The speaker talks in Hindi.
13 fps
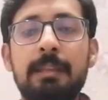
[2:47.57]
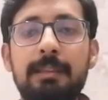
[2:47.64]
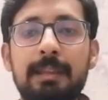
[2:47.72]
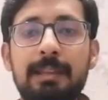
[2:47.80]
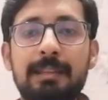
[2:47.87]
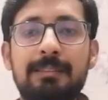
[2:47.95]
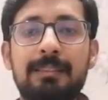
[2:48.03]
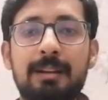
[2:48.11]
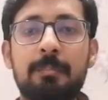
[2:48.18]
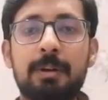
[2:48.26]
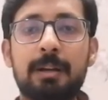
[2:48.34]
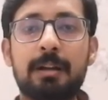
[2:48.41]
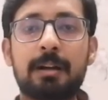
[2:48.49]
ये इतना
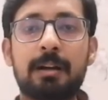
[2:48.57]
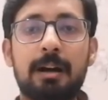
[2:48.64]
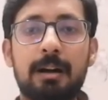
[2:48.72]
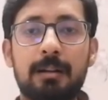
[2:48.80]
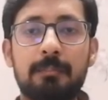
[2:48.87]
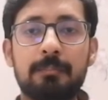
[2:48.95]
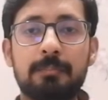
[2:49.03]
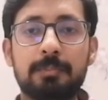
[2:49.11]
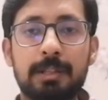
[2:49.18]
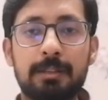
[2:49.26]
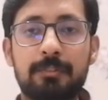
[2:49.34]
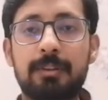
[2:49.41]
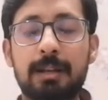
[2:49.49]
बड़ा
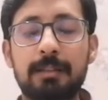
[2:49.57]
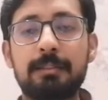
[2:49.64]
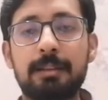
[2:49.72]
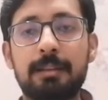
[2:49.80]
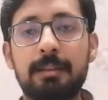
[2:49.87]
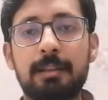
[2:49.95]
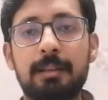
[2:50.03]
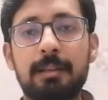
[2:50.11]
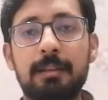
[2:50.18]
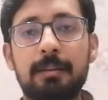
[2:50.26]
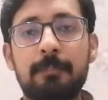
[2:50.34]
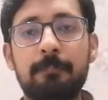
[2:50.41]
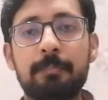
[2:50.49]
धचका था इनके
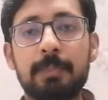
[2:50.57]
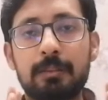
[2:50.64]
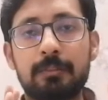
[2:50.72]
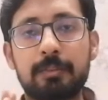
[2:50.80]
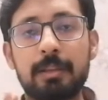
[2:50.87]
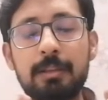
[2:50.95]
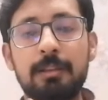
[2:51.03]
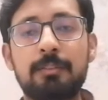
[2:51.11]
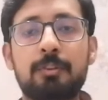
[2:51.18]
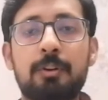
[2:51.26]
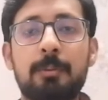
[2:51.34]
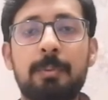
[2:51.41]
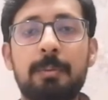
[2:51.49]
लिए जहनी
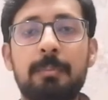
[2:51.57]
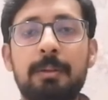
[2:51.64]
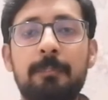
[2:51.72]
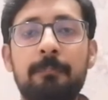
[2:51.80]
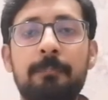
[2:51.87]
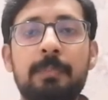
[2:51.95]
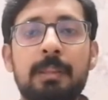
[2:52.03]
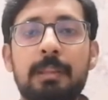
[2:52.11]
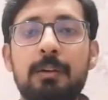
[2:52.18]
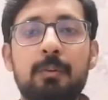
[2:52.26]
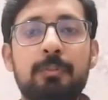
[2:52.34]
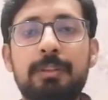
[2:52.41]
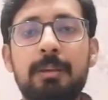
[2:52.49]
तौर पे भी कि
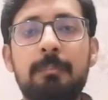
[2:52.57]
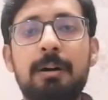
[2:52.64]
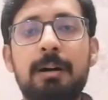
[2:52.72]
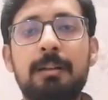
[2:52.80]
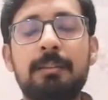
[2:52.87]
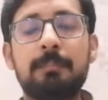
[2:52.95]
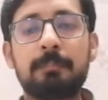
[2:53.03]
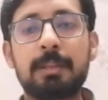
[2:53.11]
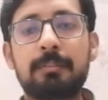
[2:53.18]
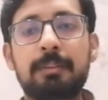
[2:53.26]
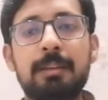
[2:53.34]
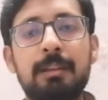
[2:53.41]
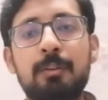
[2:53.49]
उसके बाद
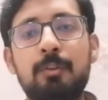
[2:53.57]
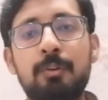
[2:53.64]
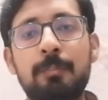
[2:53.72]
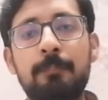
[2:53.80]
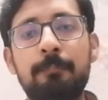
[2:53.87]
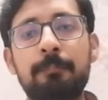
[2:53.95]
इस खेल को